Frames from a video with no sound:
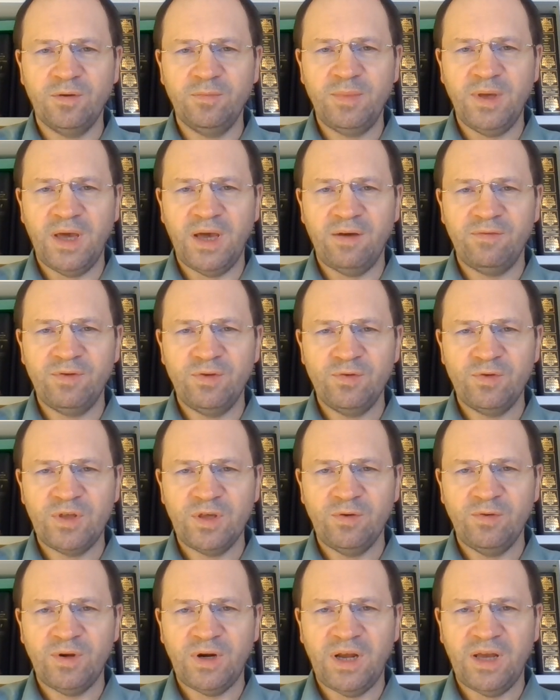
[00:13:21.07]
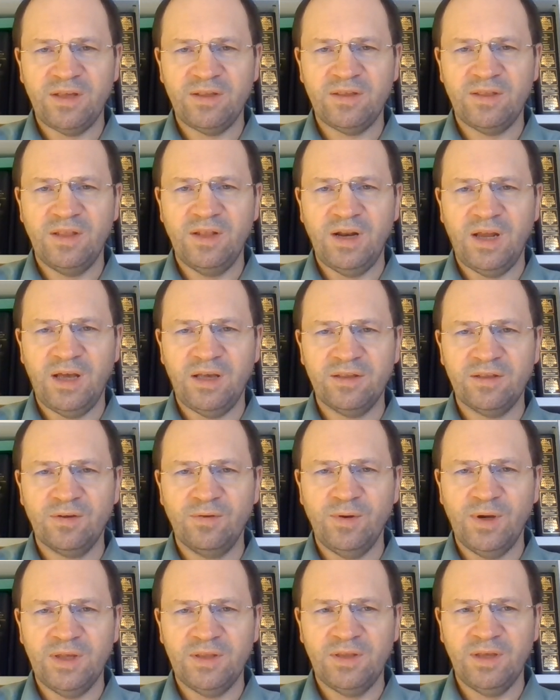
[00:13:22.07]
objawił się raz dla
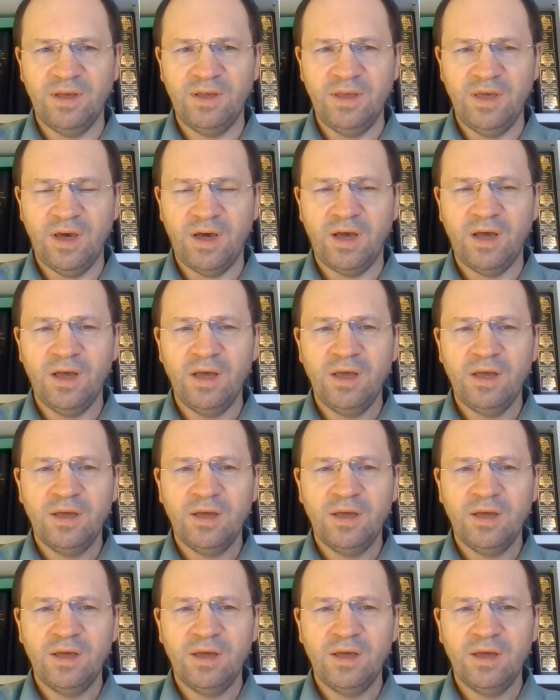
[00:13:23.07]
zgładzenia